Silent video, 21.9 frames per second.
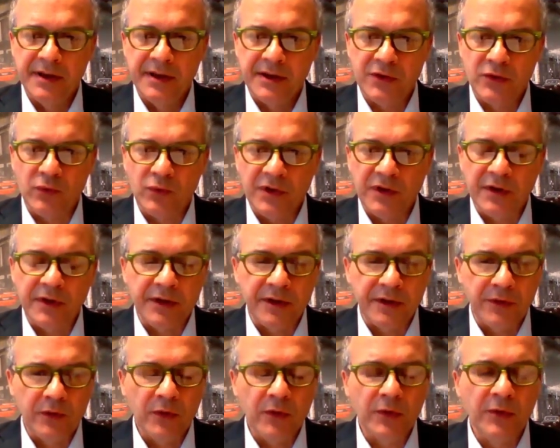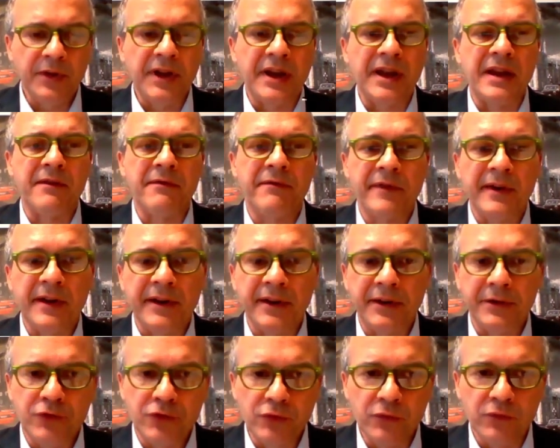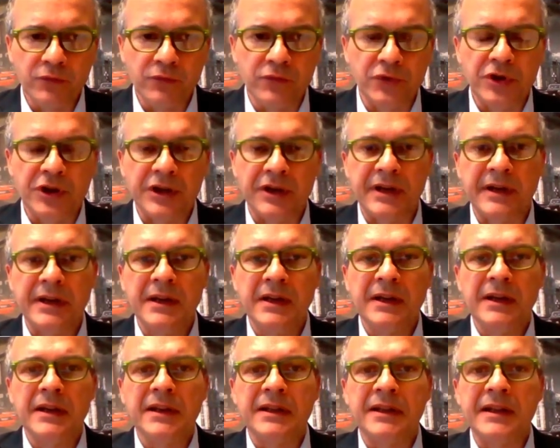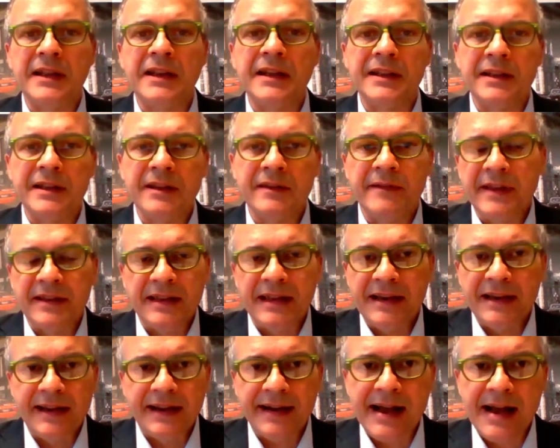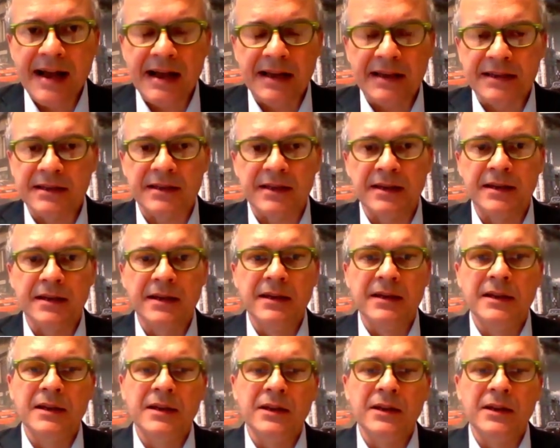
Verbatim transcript: sui territori e fare giungere nelle, nelle case